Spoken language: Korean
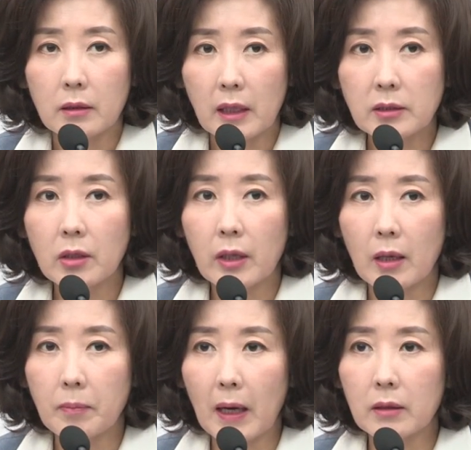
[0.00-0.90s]

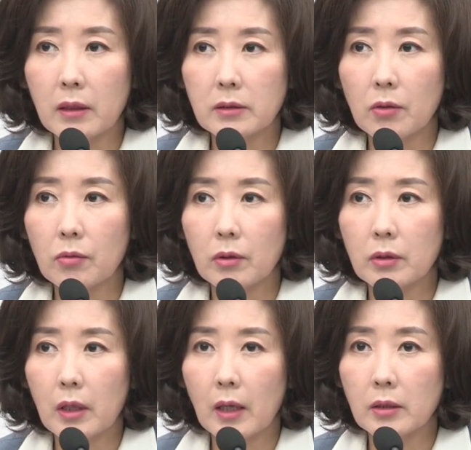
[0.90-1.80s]
예전에 박근혜
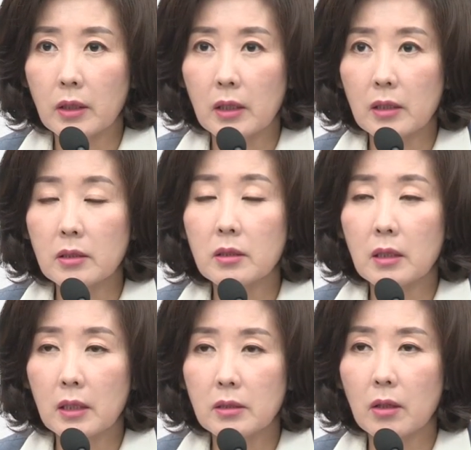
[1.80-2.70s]
정권 때의
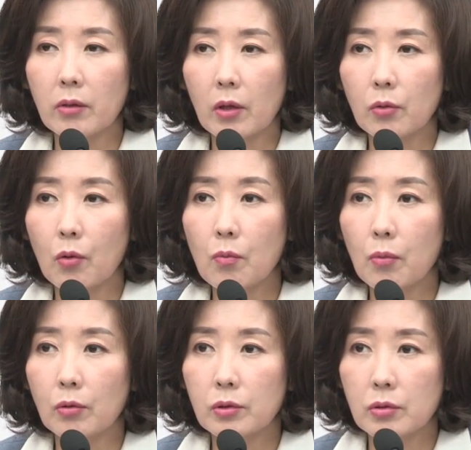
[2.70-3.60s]
이정현
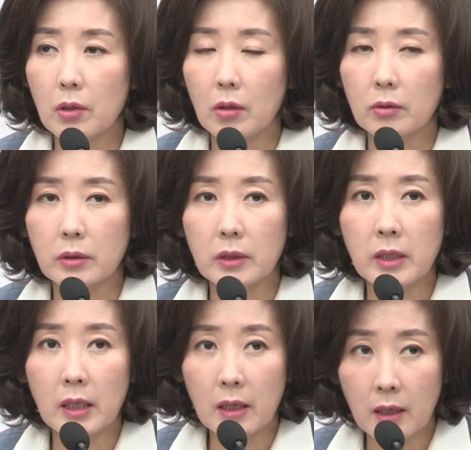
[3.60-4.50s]

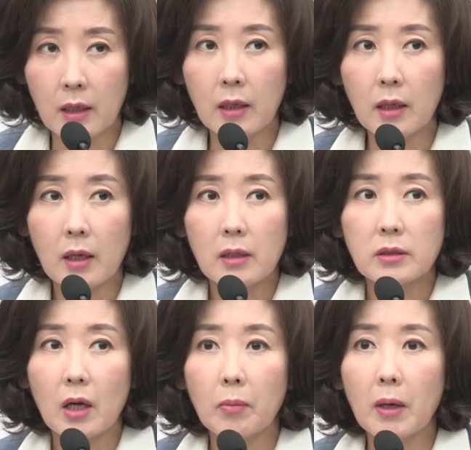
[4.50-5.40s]
홍보수석이
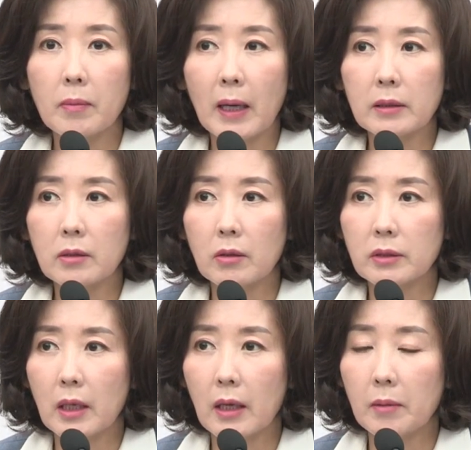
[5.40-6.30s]
처벌받은
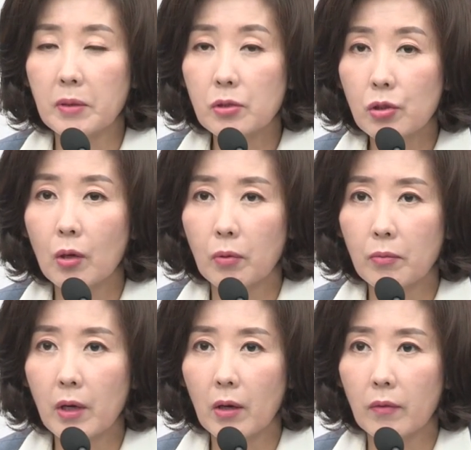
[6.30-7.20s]
것에
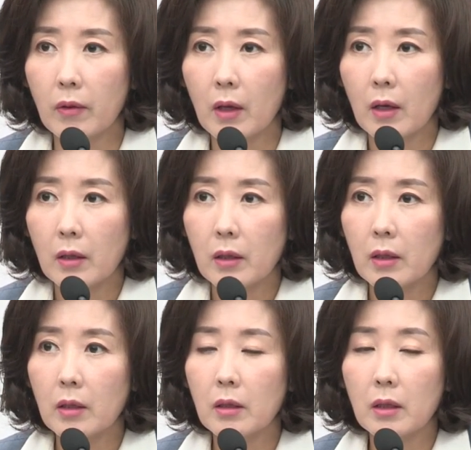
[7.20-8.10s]
비춰보면
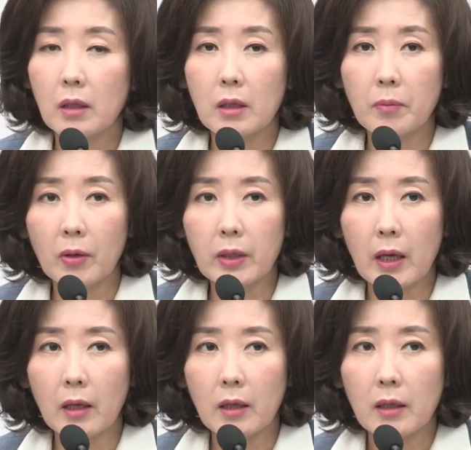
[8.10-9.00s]
이
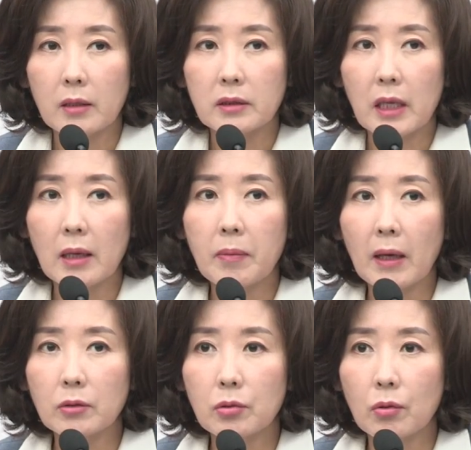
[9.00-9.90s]
이번에
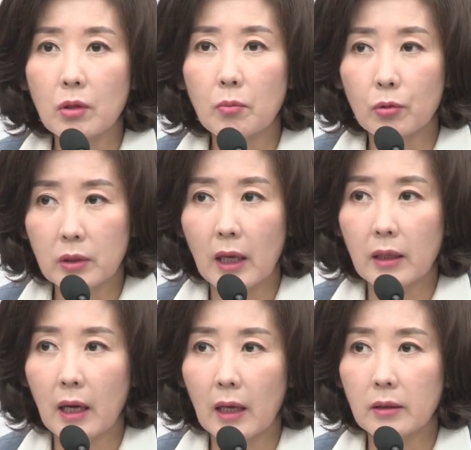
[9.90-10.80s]
재방송을
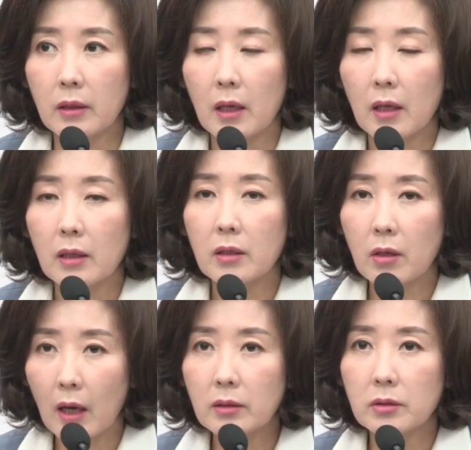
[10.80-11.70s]
못하게 한
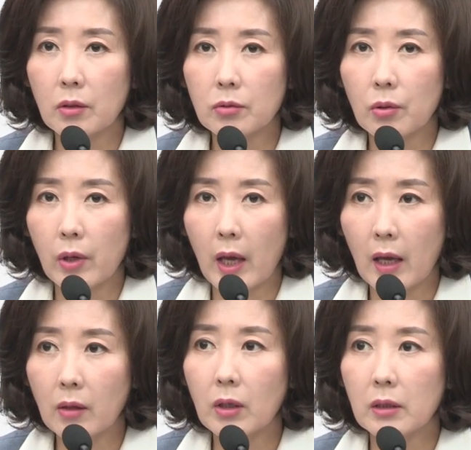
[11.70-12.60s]
이러한 정도의
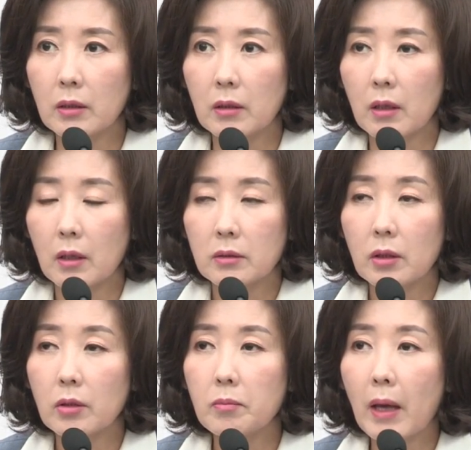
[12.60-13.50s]
행위는
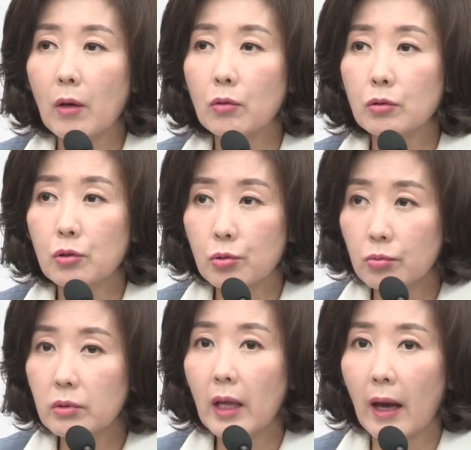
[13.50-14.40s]
저는 매우
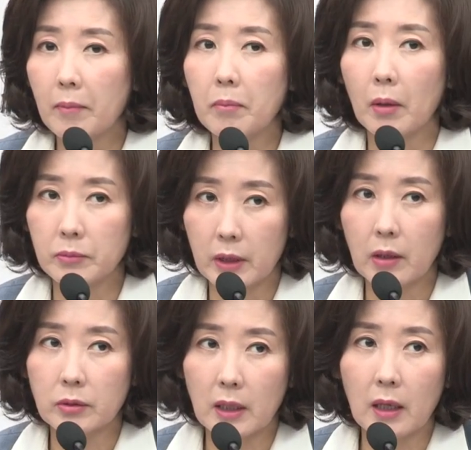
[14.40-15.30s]
중대한
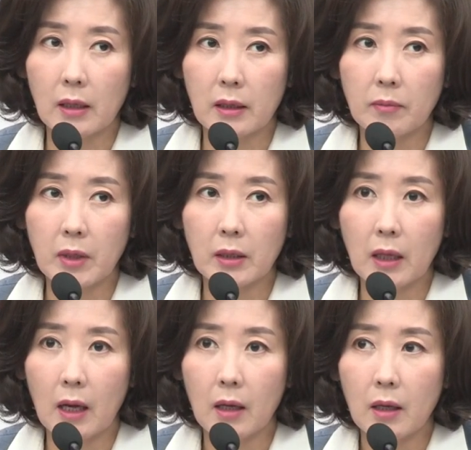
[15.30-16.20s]
범죄라고 생각을
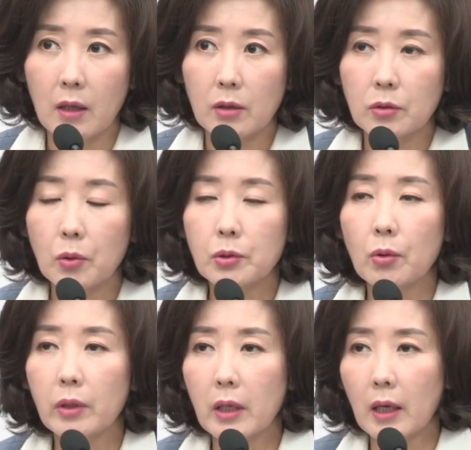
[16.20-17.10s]
합니다.
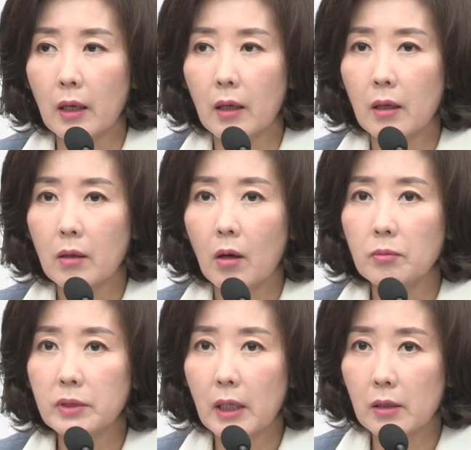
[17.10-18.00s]
조속히
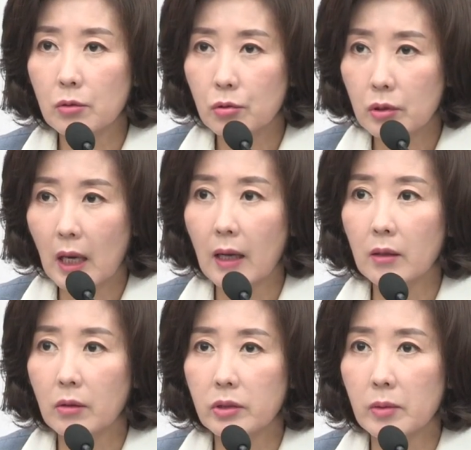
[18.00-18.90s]
검찰은
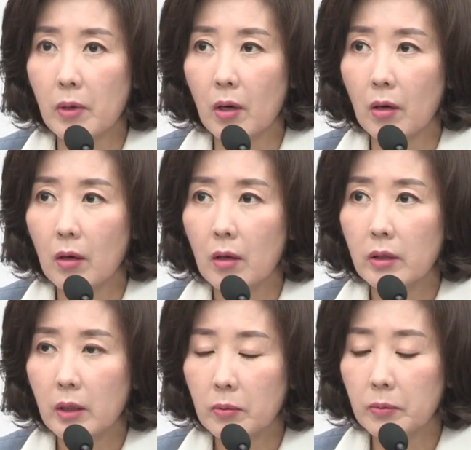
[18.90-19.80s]
수사할 것이며
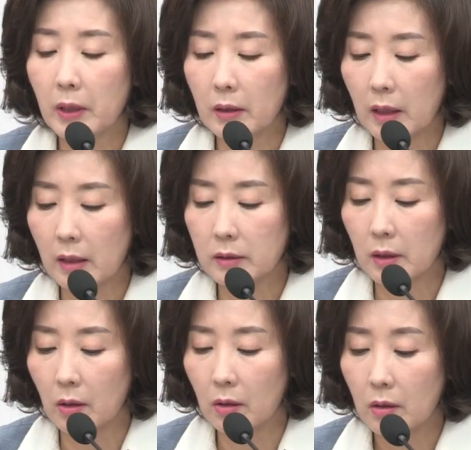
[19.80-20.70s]
이 부분에
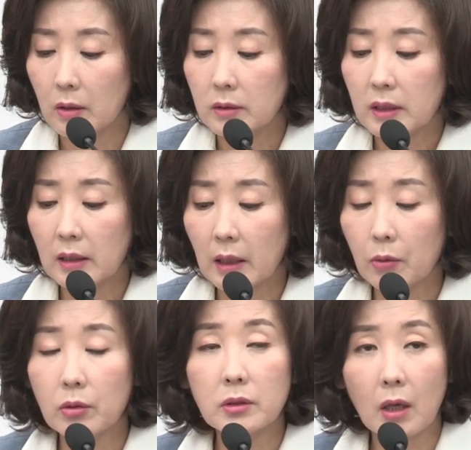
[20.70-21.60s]
대해서
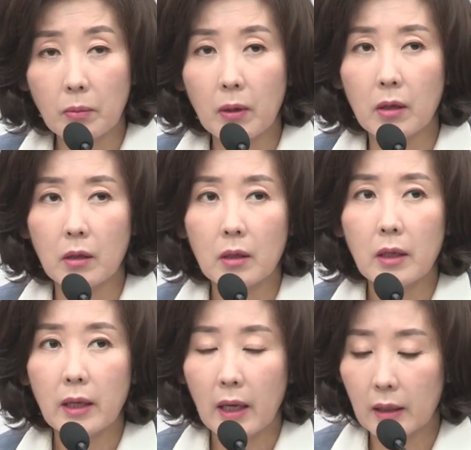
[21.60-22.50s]
제대로
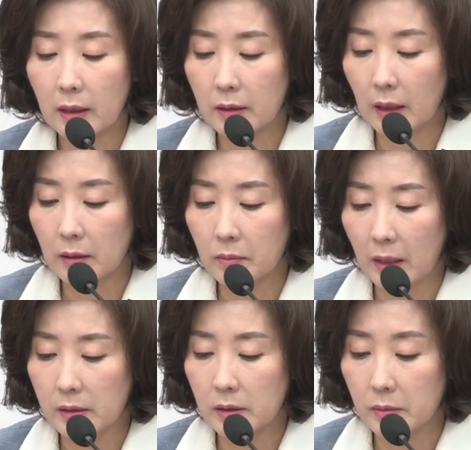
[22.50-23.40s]
처벌해야 된다는
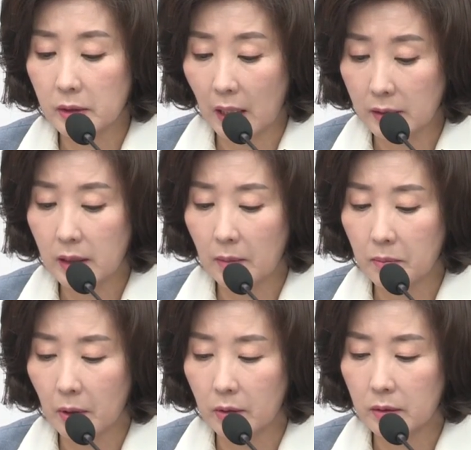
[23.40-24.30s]
말씀을 다시
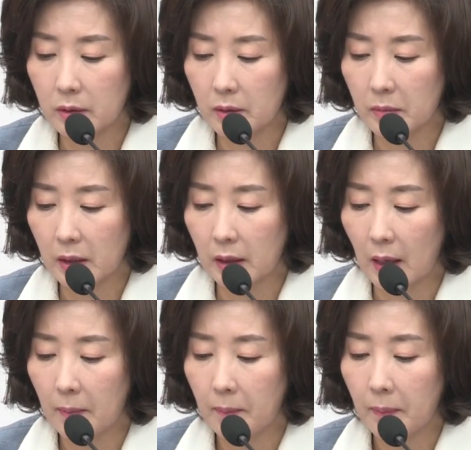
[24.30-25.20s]
한번 드립니다.